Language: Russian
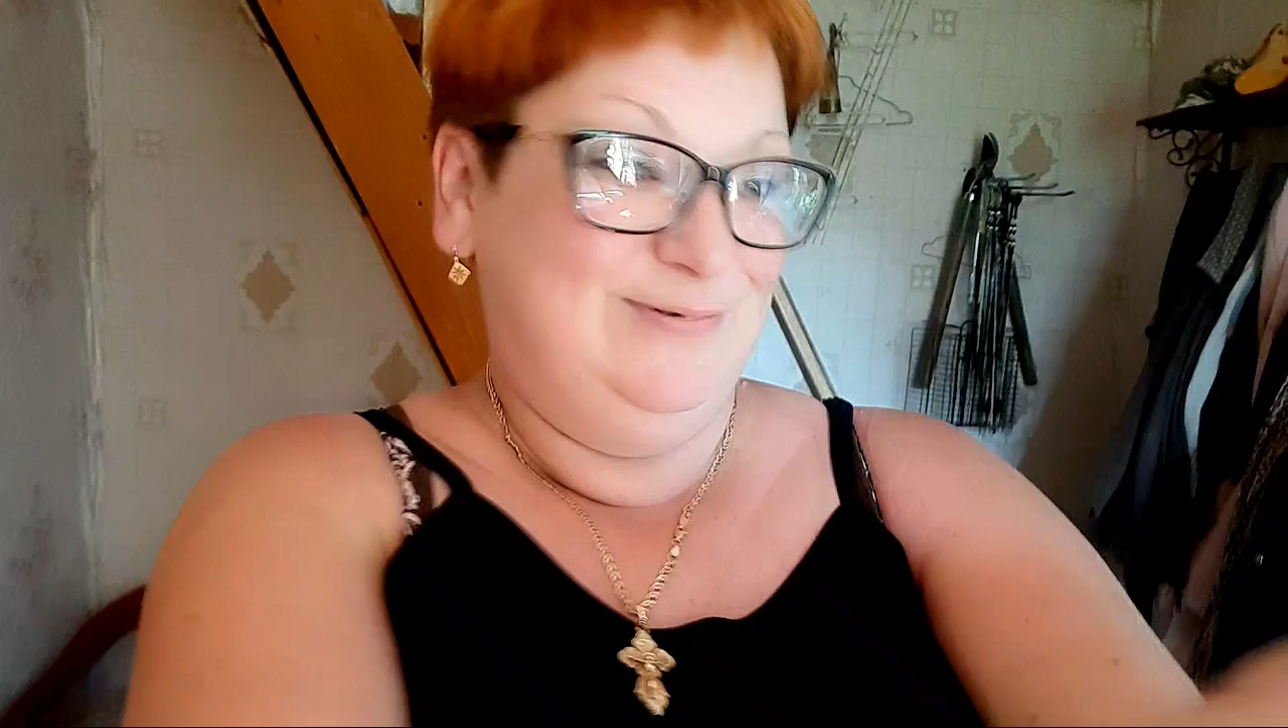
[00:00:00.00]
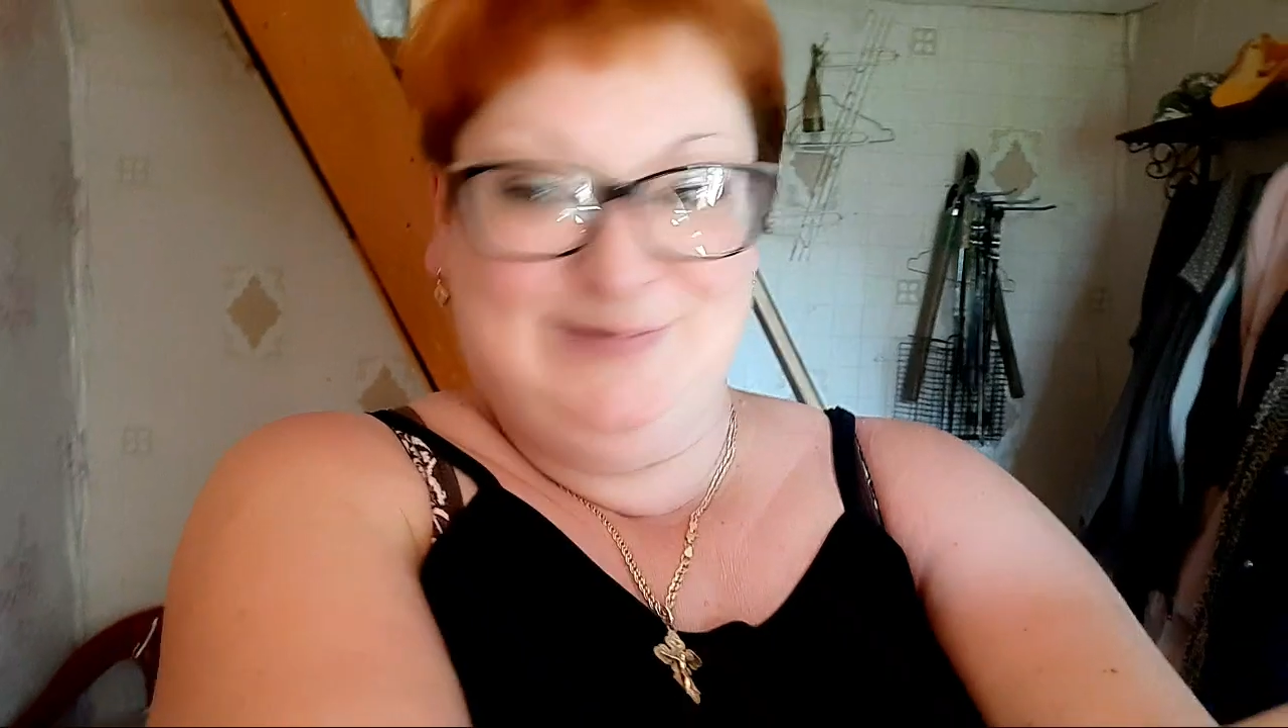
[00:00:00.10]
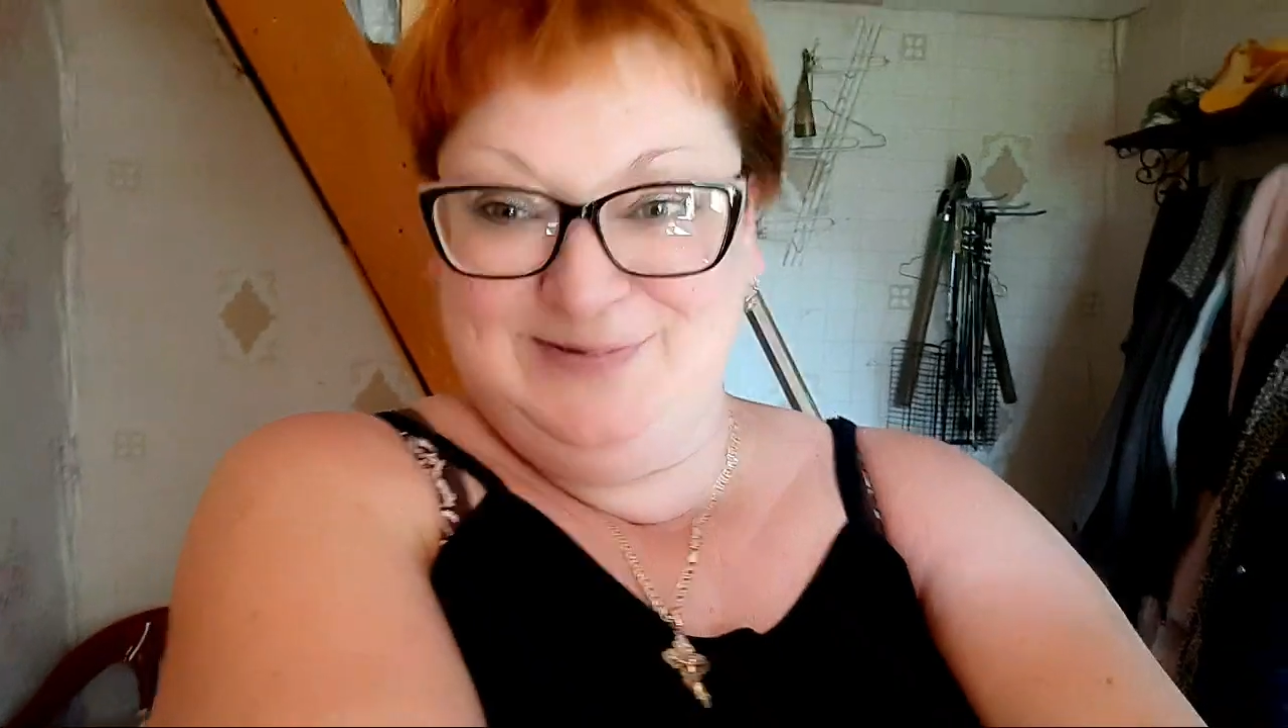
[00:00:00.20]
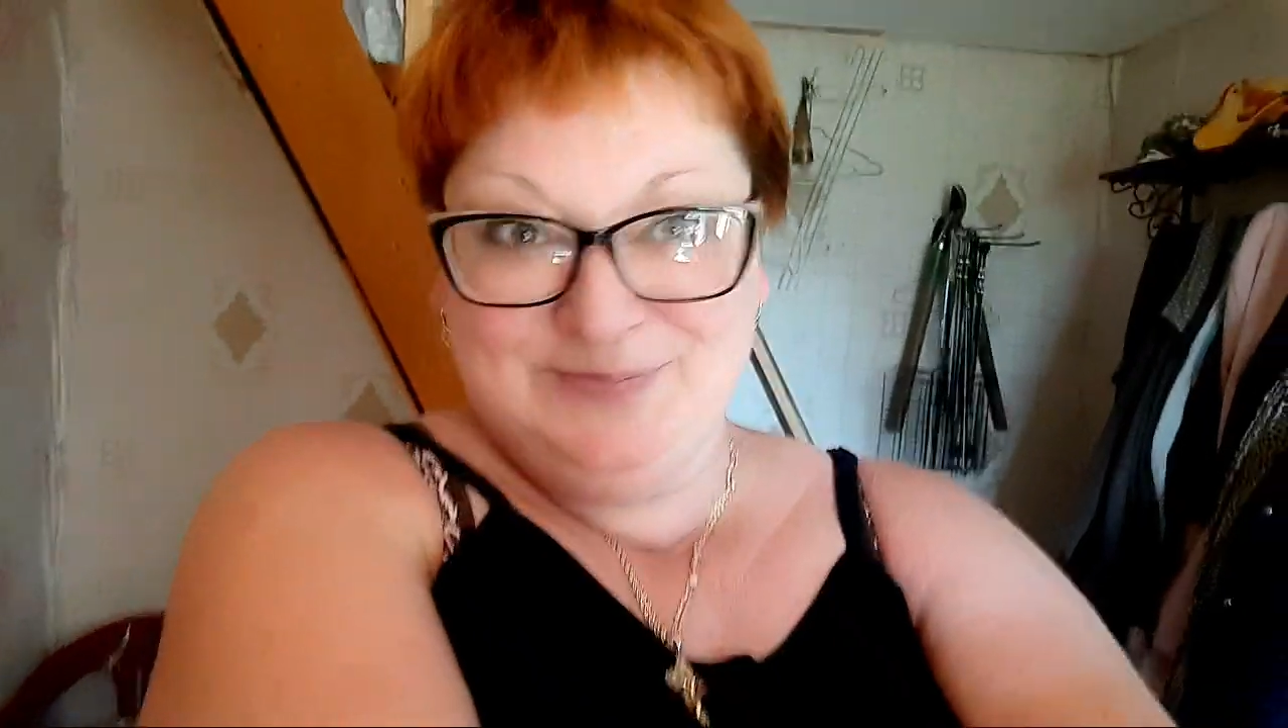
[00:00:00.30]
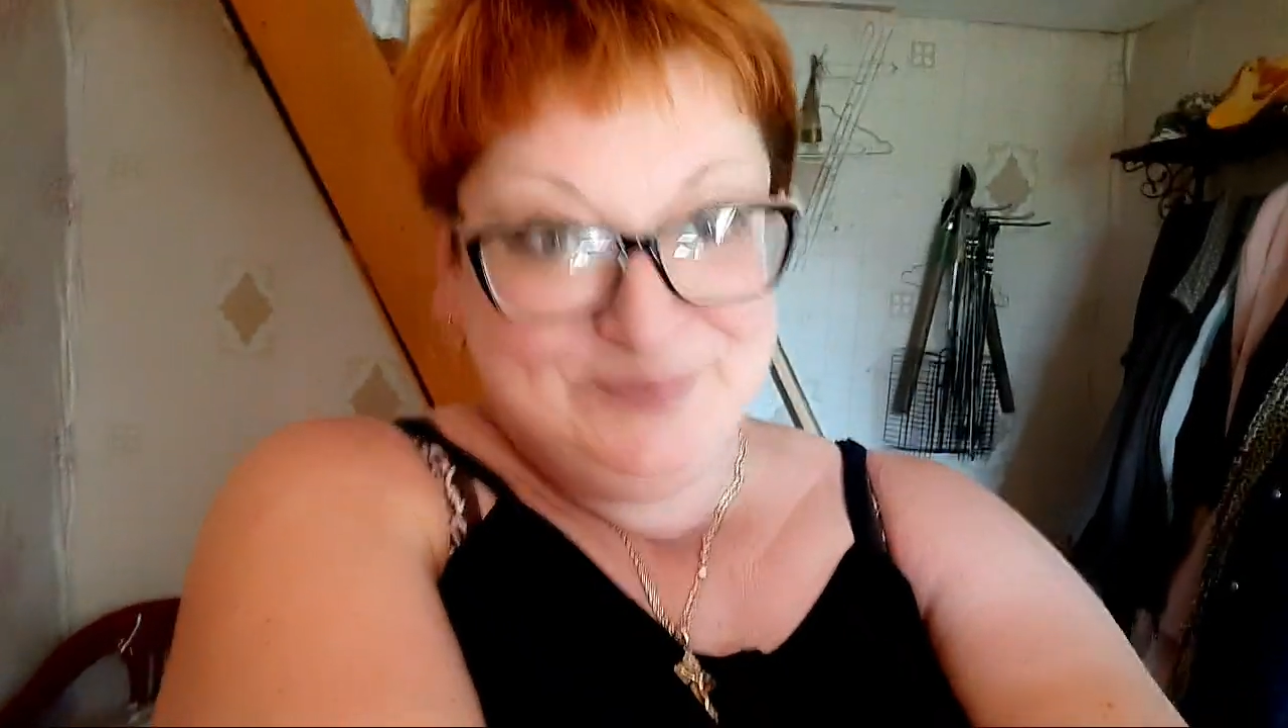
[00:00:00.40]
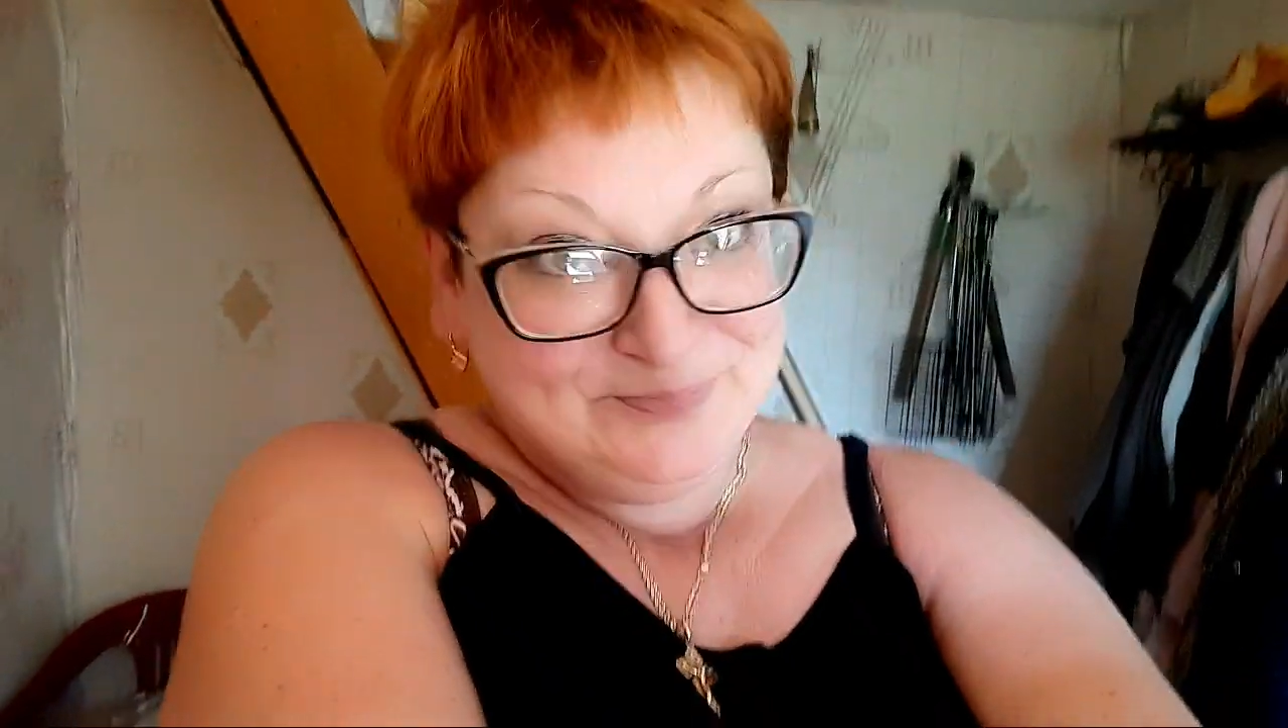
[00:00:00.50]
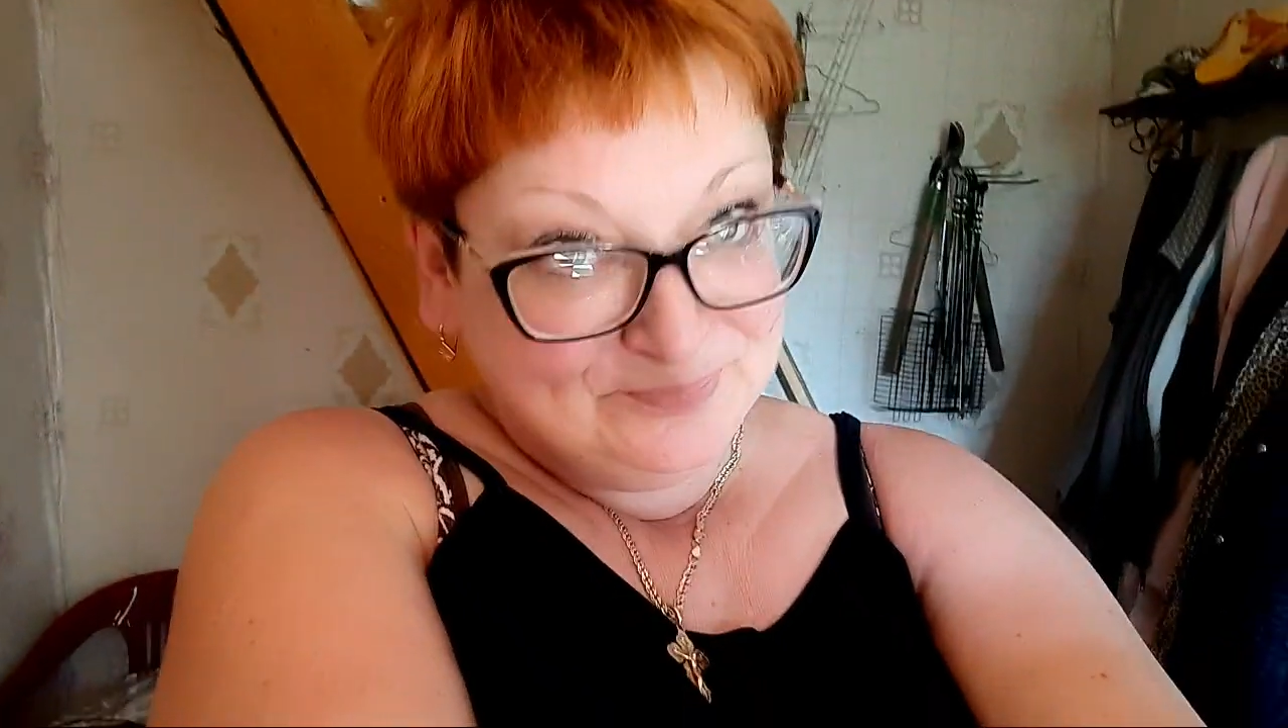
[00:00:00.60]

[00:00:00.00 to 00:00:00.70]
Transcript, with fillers: Да,